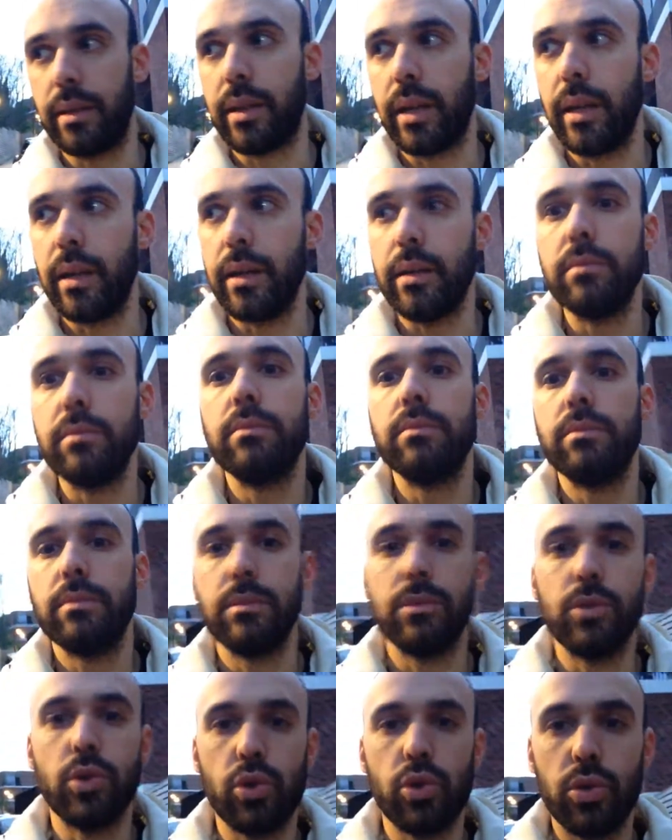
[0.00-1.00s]
che
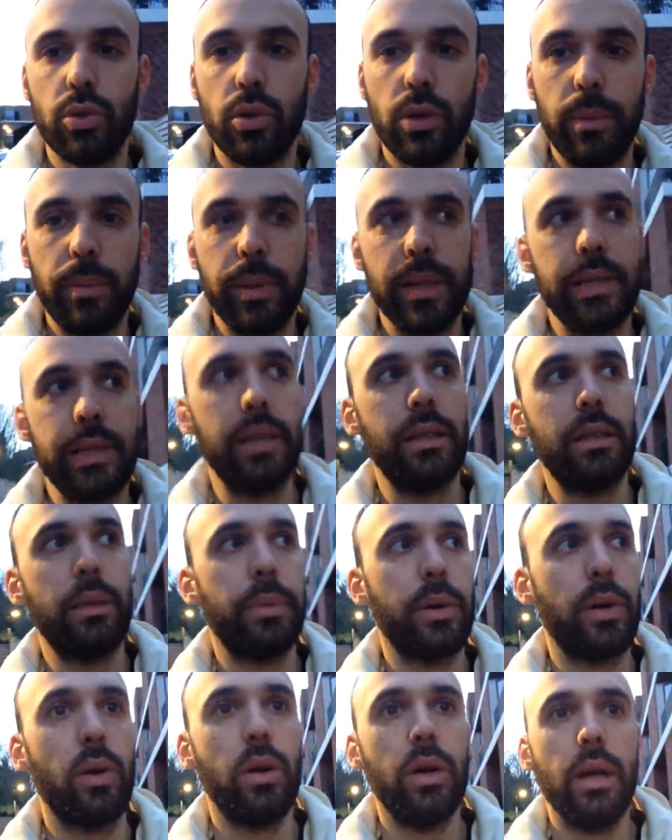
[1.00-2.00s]
non sono lì presenti,
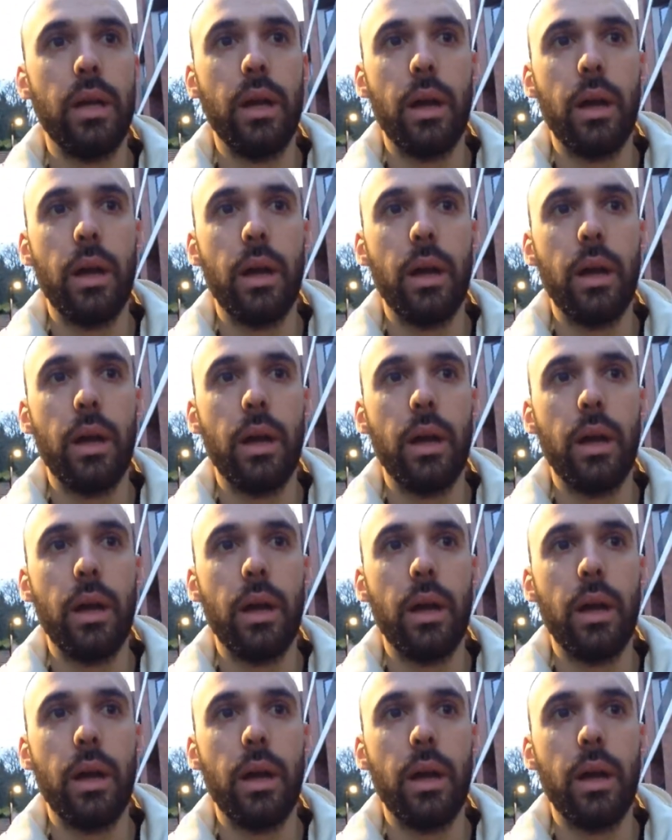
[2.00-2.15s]
però